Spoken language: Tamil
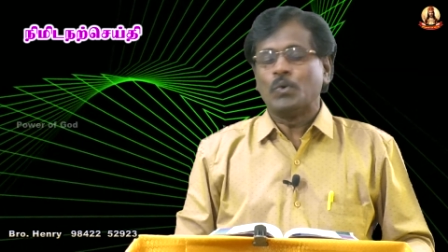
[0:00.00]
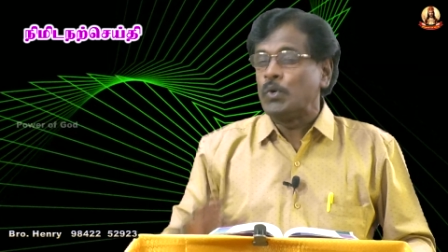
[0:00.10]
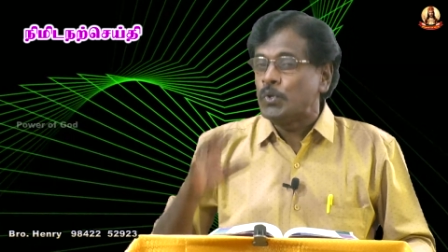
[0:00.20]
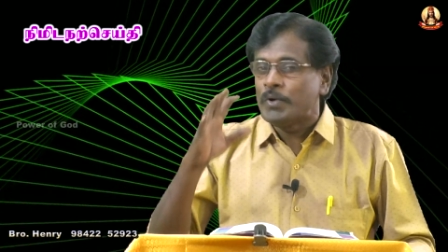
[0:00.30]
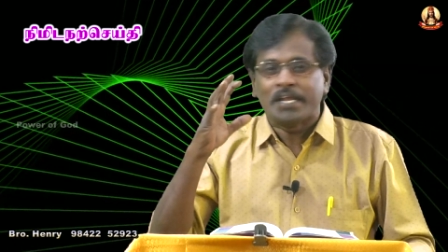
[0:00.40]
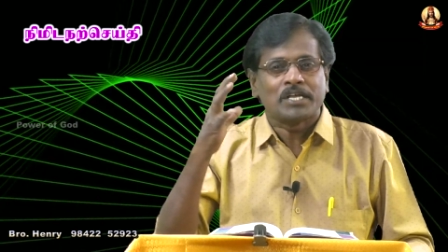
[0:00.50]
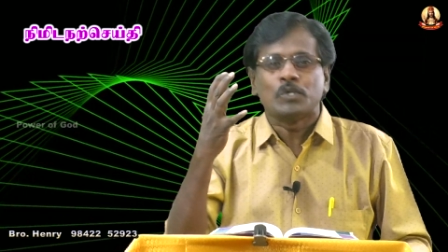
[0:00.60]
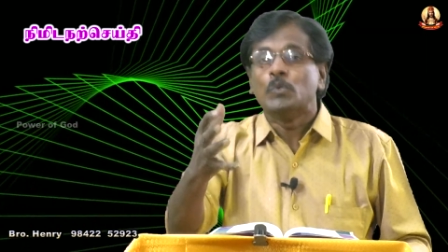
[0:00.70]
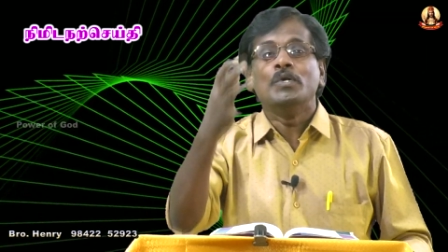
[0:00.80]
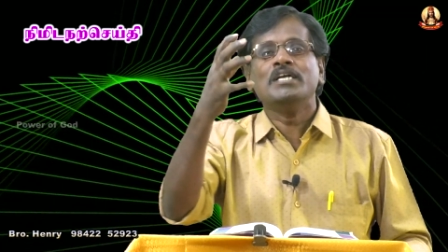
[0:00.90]
ஒருவன்
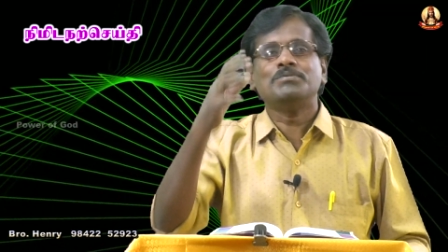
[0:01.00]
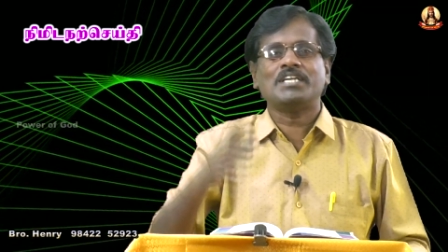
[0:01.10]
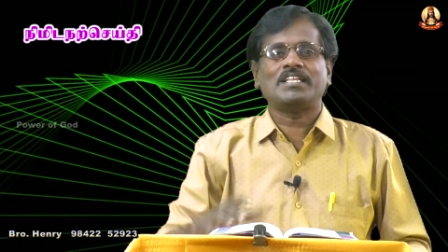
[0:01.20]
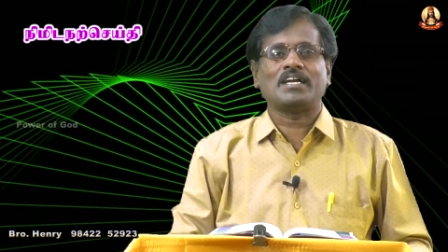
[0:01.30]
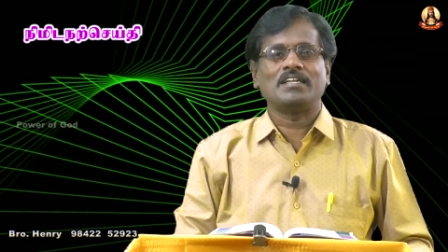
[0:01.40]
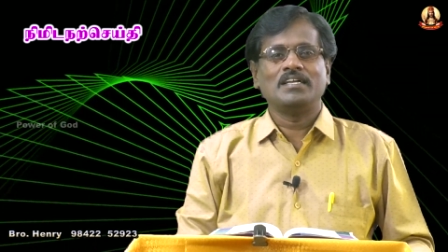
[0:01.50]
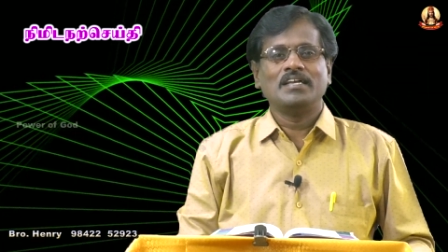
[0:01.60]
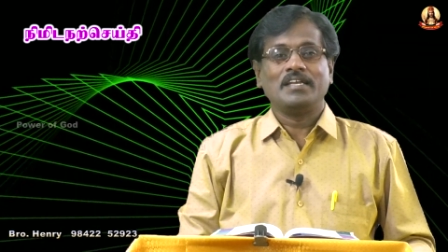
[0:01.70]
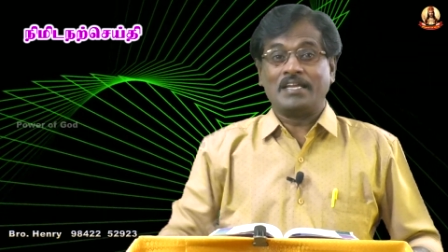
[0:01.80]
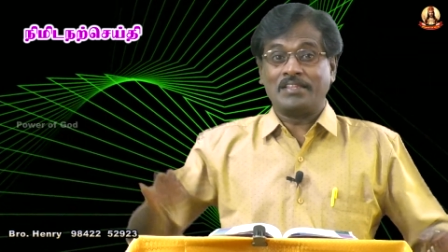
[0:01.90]
எனக்கு ஊழியம் செய்தான்
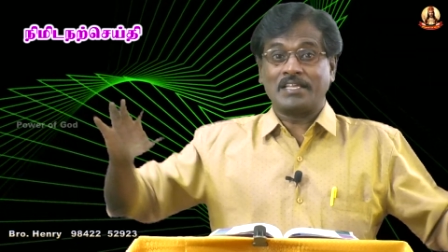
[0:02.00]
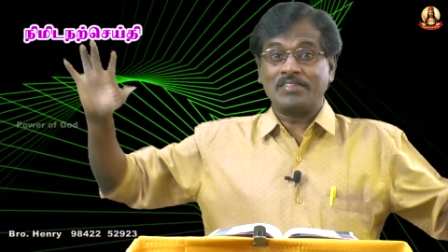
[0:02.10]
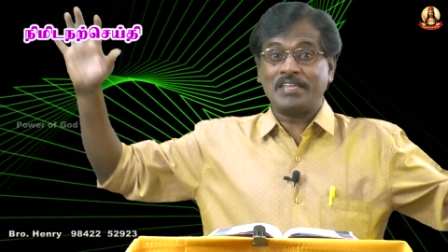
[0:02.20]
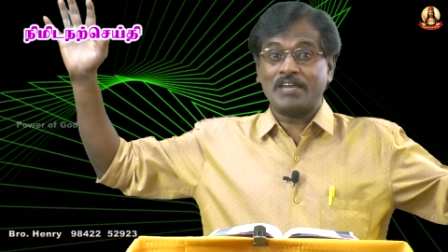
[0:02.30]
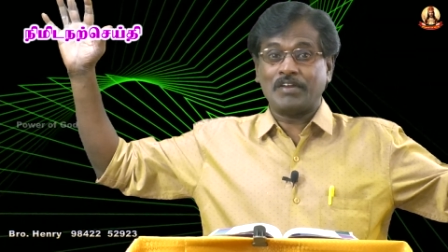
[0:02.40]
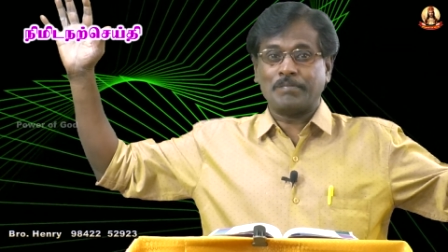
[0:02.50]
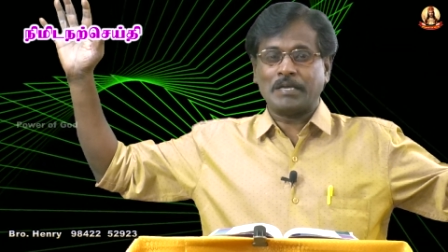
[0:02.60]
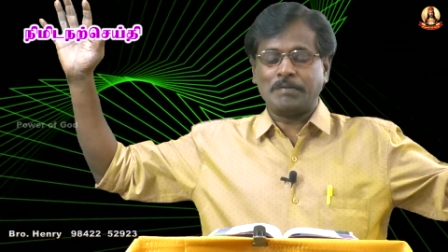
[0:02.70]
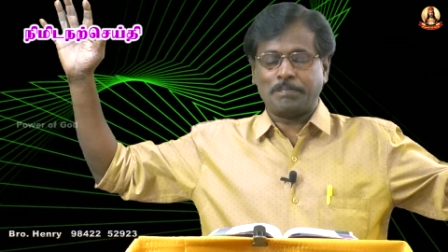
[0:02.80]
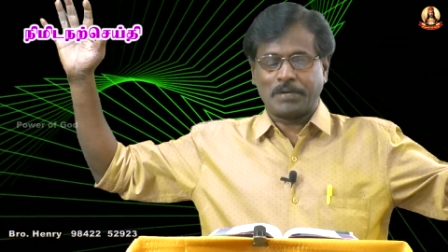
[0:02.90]
என் தந்தை அவனை
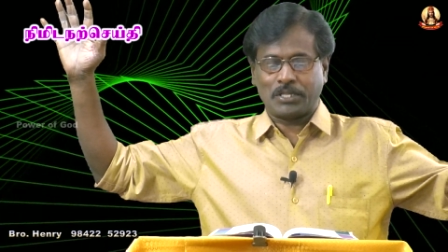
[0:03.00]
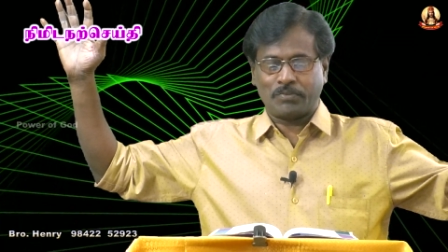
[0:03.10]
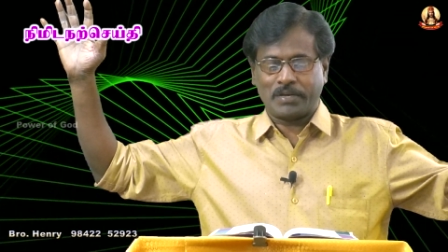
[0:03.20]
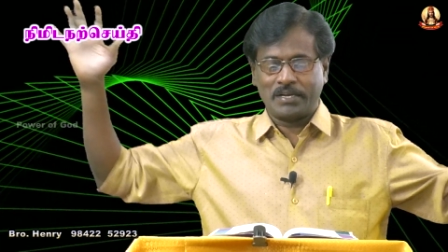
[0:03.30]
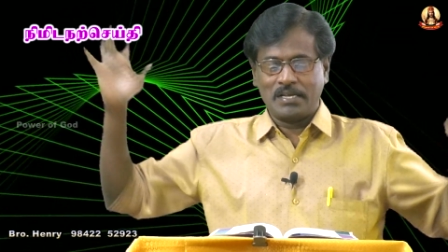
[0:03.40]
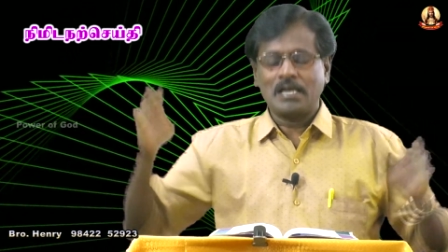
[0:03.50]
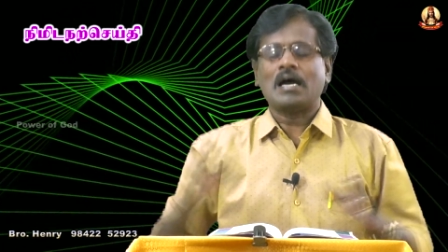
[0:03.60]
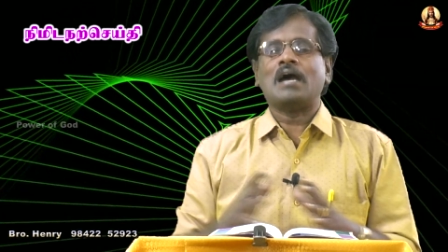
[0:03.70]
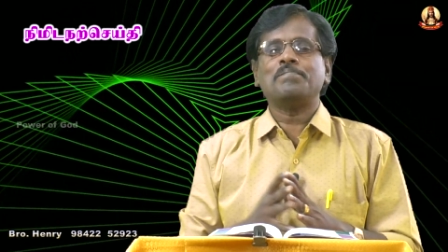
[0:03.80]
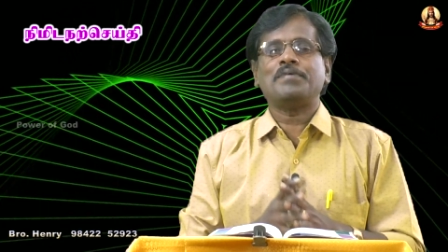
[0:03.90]
மகிமைப்படுத்துவார்
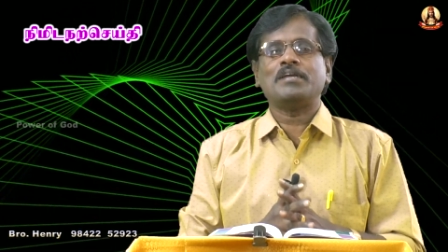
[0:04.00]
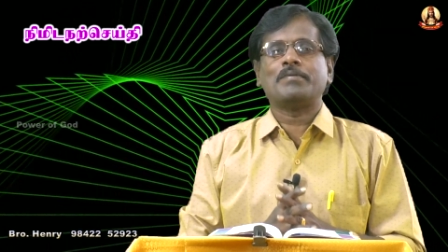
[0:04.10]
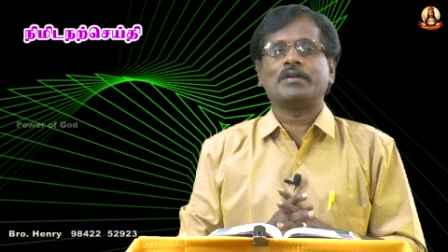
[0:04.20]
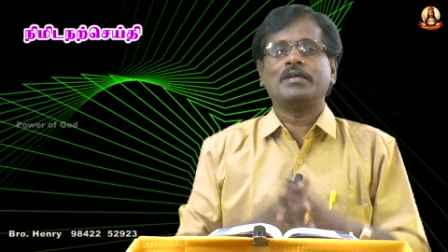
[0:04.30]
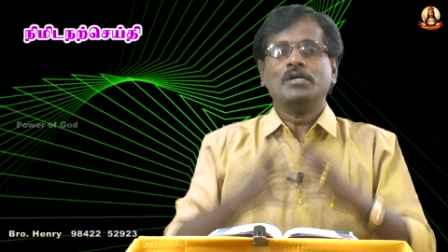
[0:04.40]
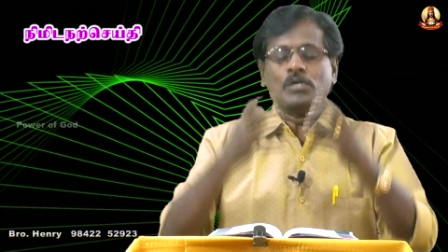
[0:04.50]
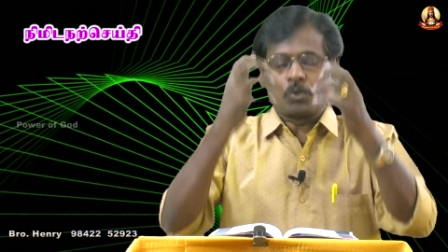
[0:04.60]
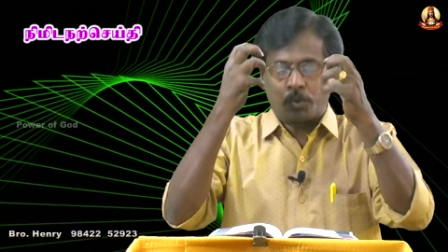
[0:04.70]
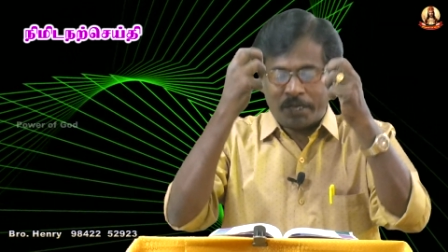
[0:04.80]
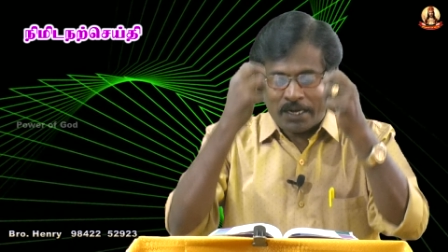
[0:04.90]
ஆம் பிரியமானே
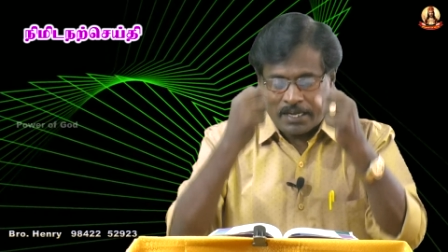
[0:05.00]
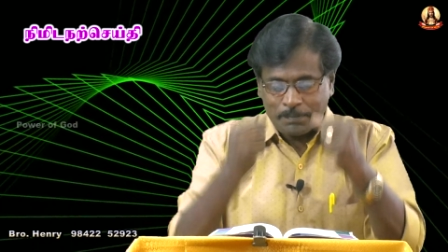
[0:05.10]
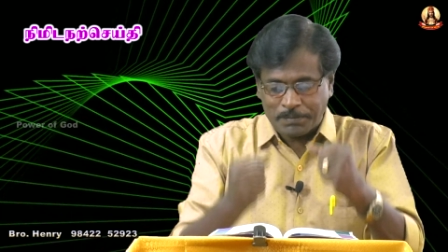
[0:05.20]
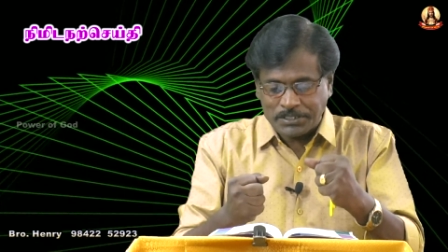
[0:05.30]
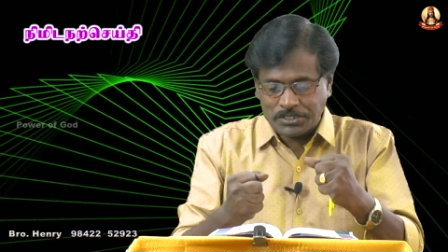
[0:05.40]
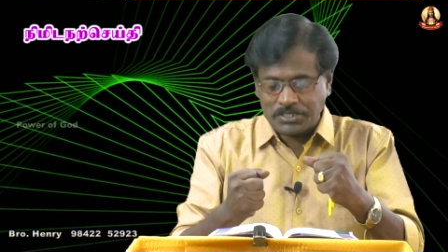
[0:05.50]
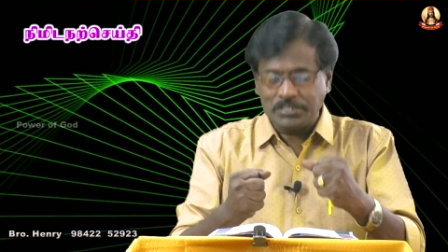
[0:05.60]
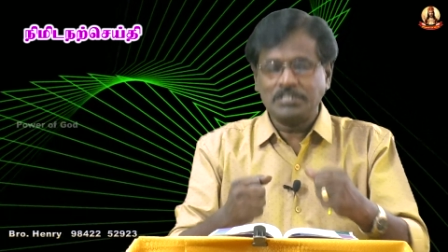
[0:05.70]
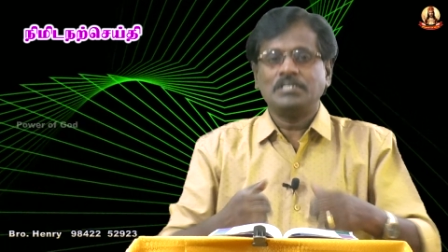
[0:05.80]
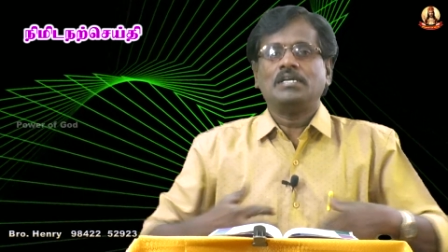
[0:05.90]
கொடைகளை பெற்று
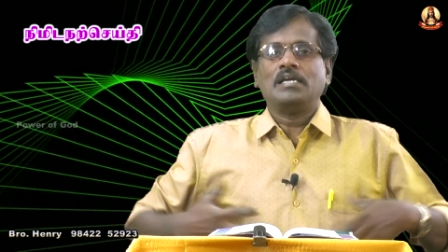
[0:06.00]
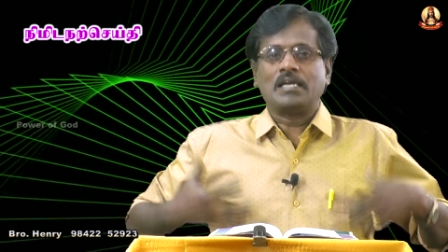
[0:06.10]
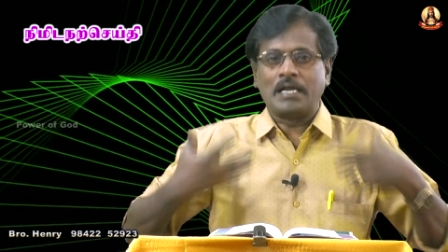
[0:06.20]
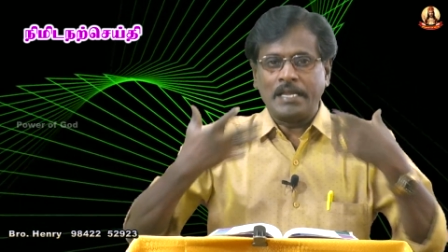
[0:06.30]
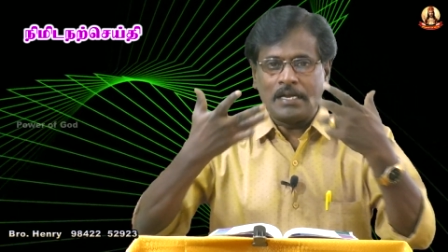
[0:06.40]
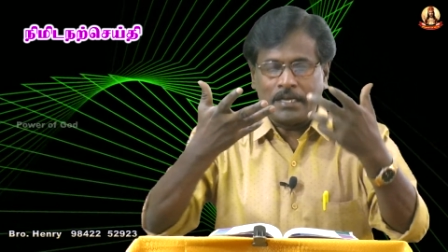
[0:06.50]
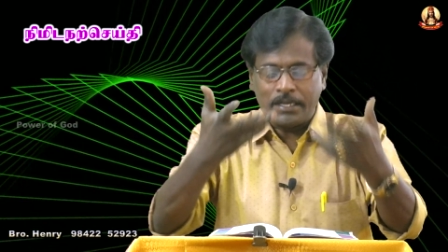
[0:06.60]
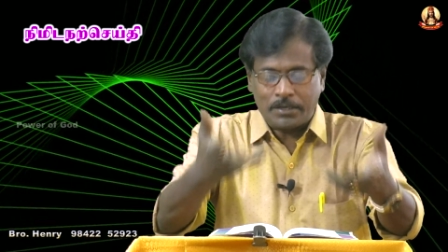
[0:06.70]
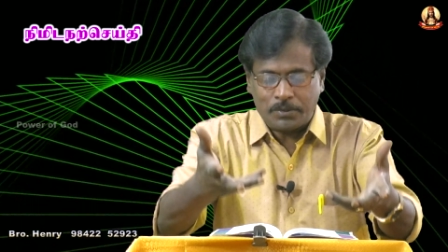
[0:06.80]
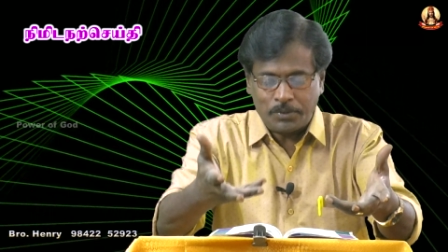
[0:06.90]
கனிகளை
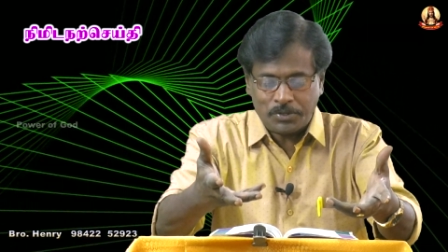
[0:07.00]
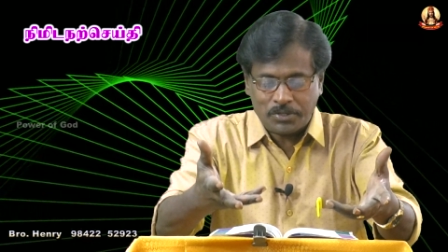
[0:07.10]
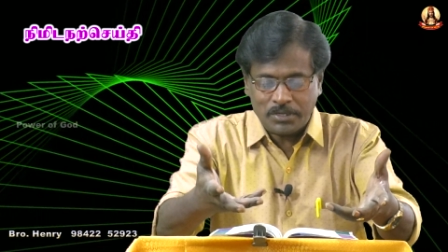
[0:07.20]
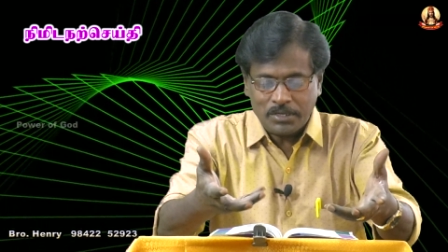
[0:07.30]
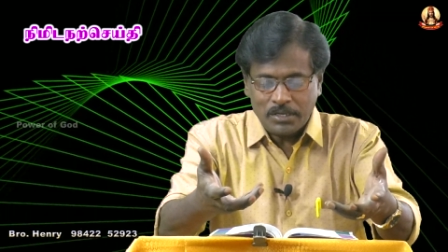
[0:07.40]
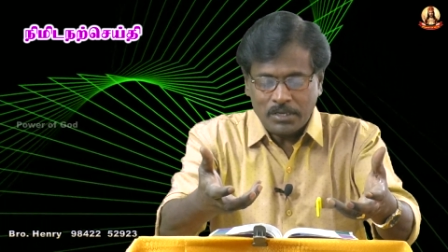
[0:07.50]
கொடுத்து